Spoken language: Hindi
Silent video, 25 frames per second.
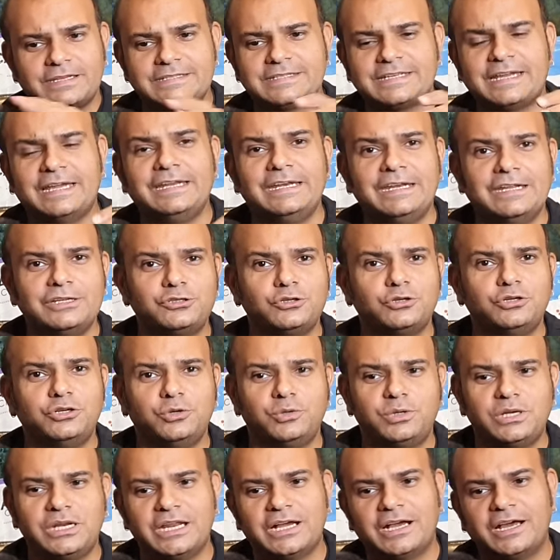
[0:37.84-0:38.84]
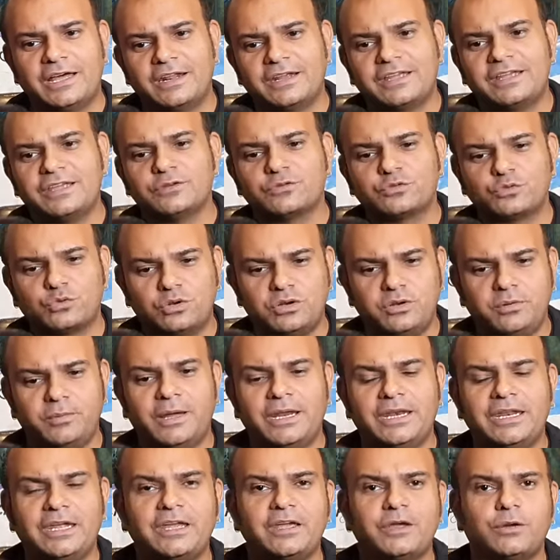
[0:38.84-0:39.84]
साई ने जो ड्यूटी लगा रखी है उसको
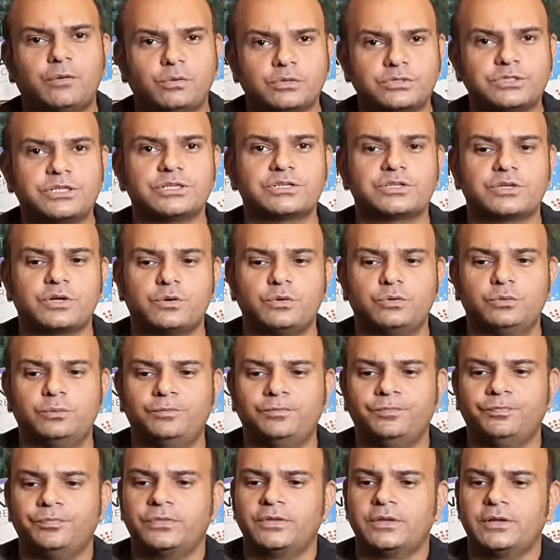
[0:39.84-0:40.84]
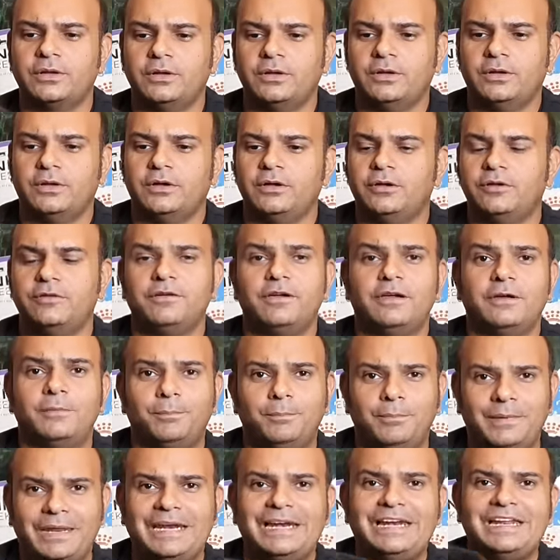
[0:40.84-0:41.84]
निभाने की कोशिश करूँ
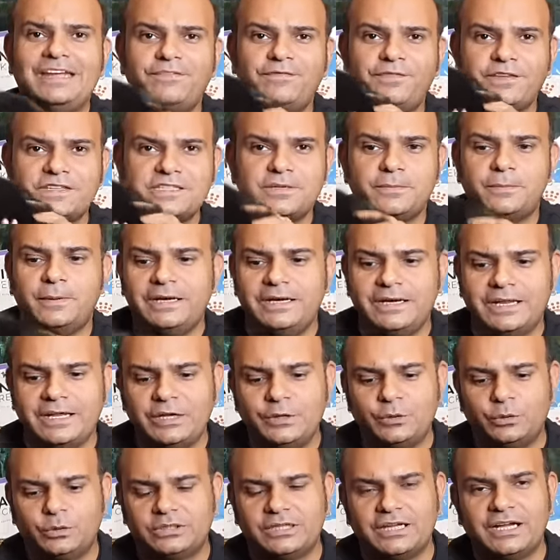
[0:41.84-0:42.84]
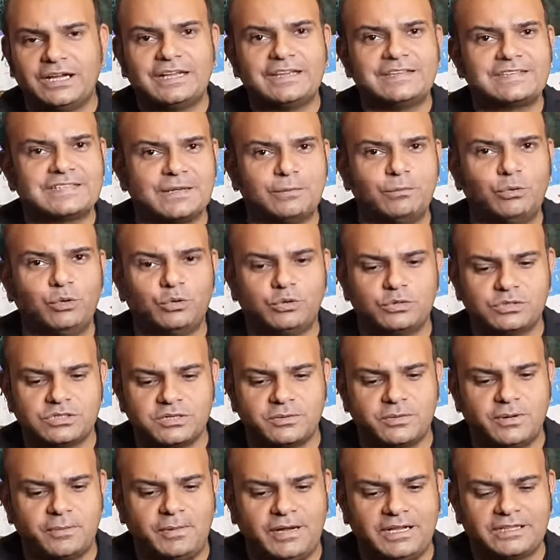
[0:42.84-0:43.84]
मेरे लिए फिजिबल नहीं होता कि सब लोगों
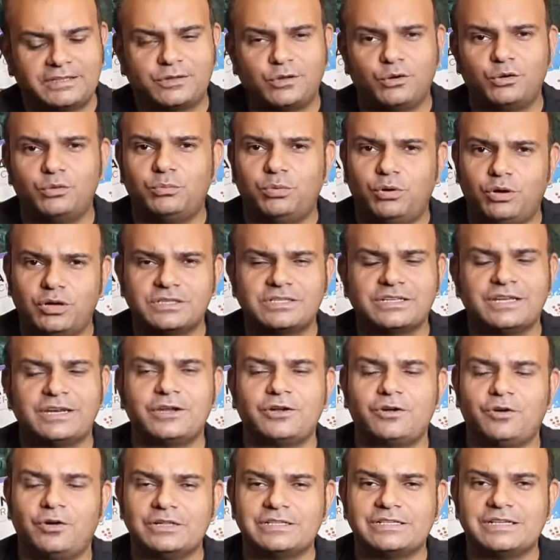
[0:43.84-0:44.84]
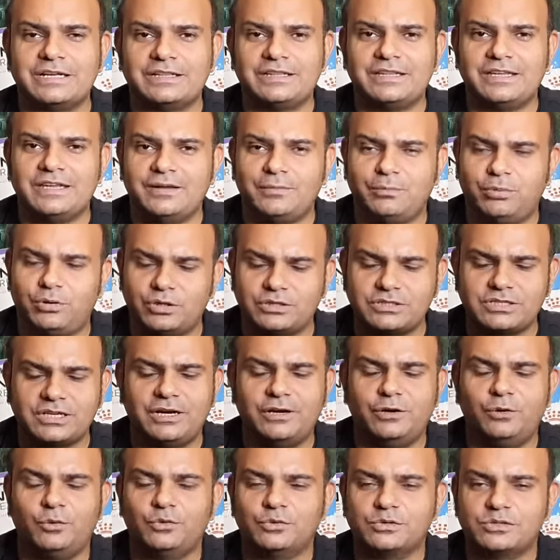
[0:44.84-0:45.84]
से मैं बात करूँ बहुत सारी कॉल्स आती हैं बहुत सारे
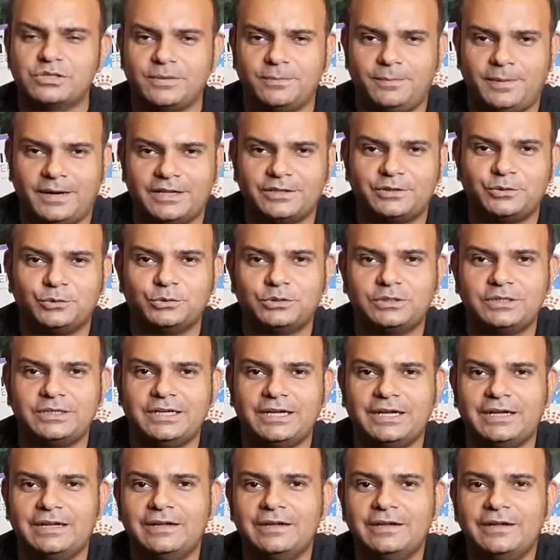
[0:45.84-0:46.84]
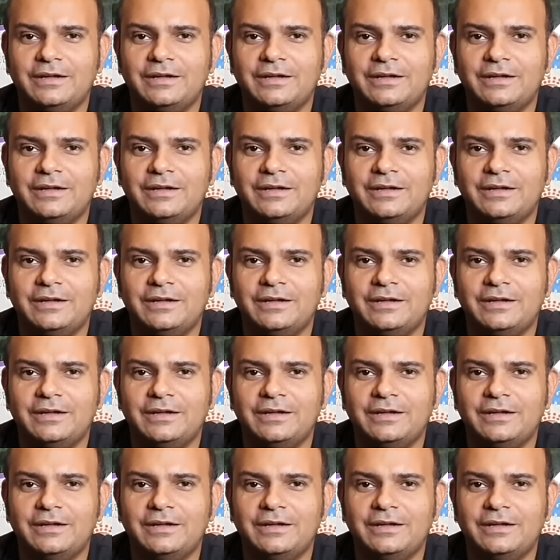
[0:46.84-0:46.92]
लोगों से बात होती है